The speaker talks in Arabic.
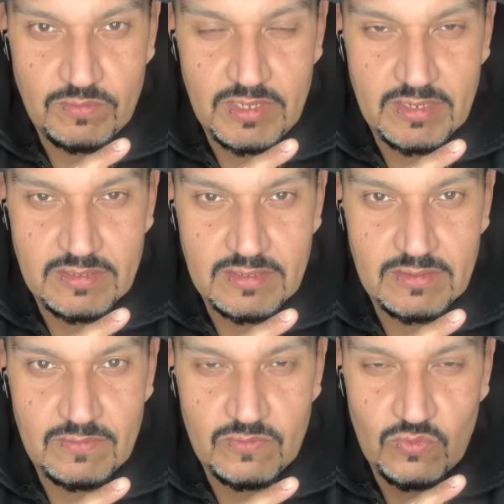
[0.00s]

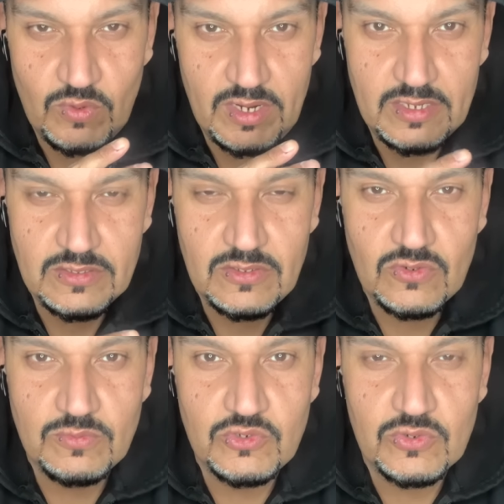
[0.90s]
درس ولا
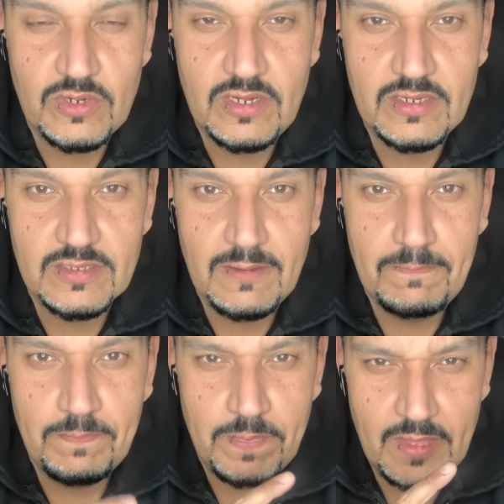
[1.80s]
هديكم شروحات
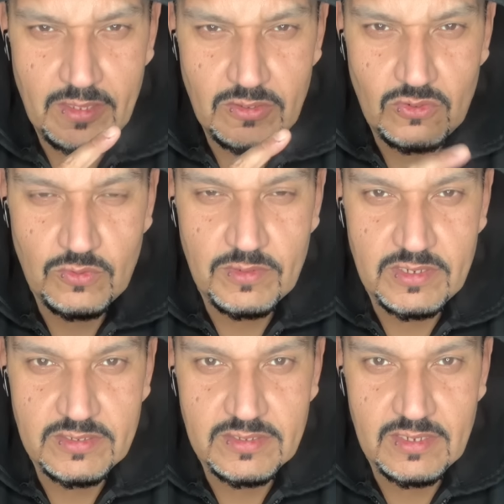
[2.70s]
هديكم
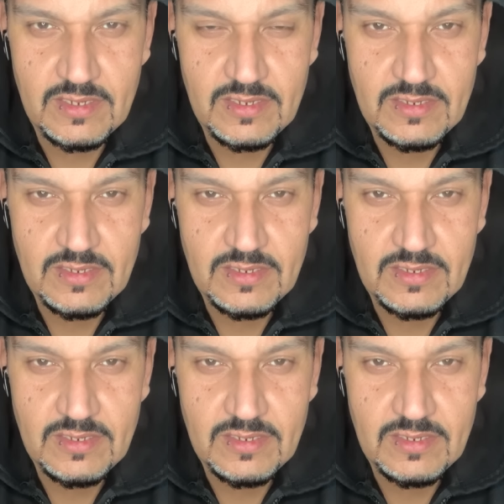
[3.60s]
قصة